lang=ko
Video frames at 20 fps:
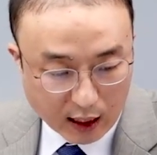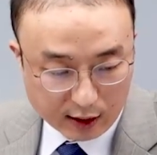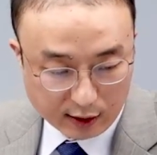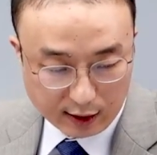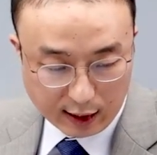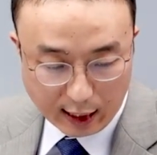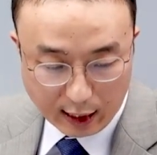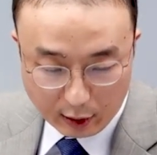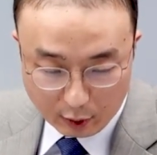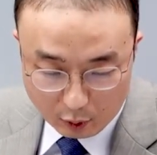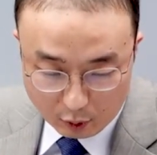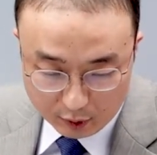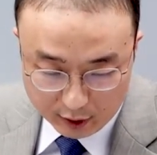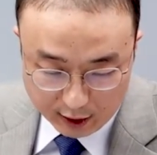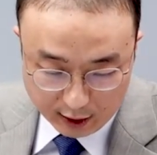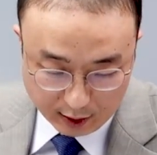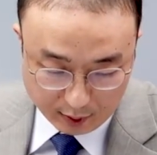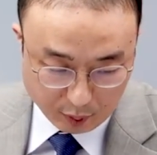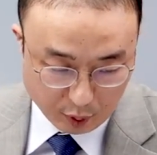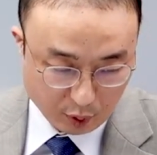내용
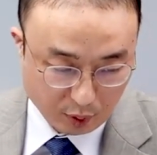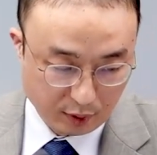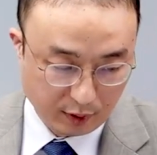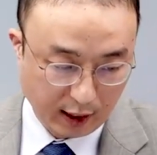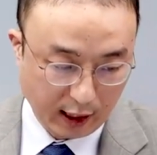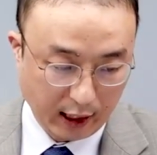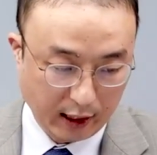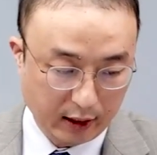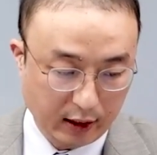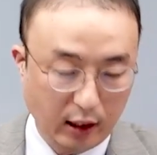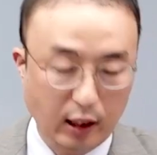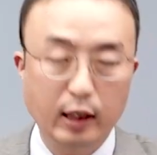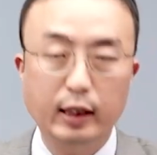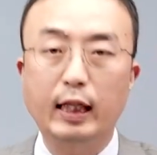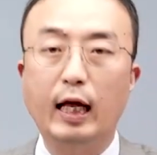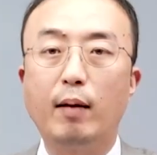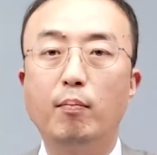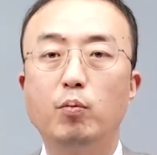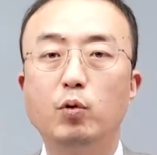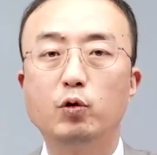2의 부분에서
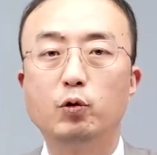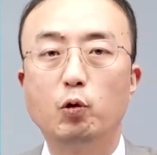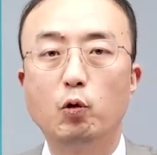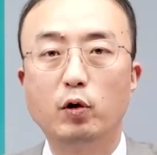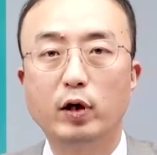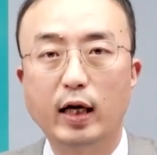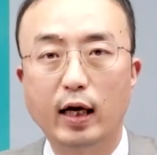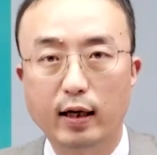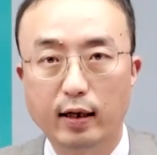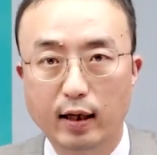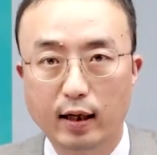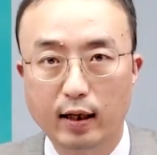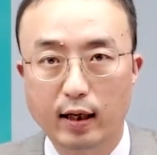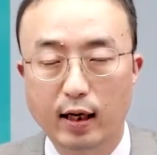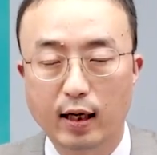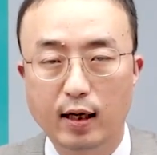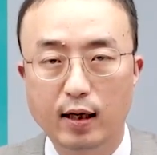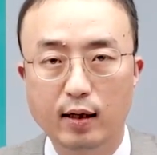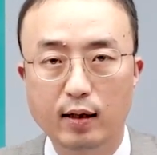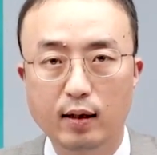단문 독해
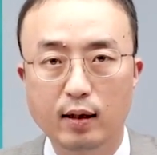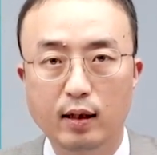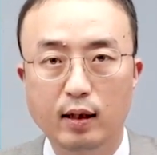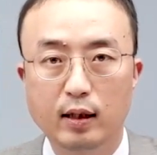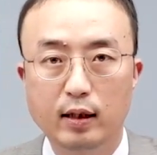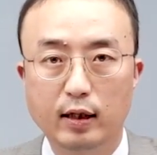하나랑